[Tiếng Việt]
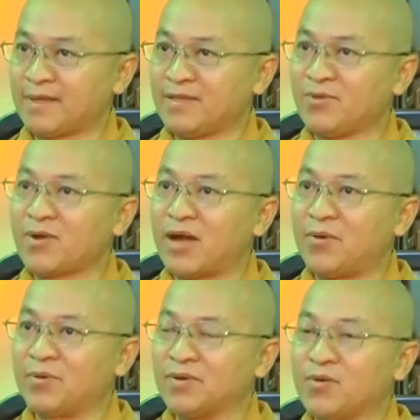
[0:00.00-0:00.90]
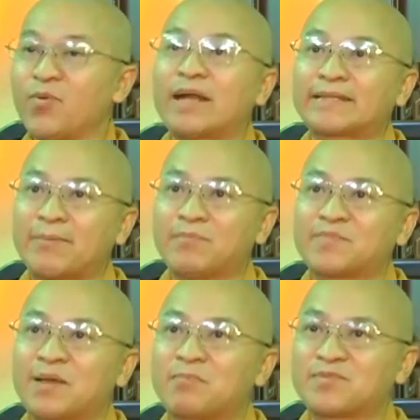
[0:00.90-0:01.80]
cái nhu cầu được quan
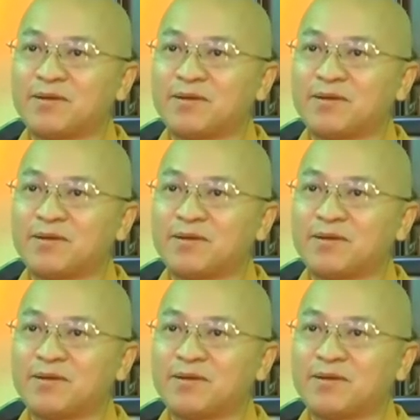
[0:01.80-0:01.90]
tâm chăm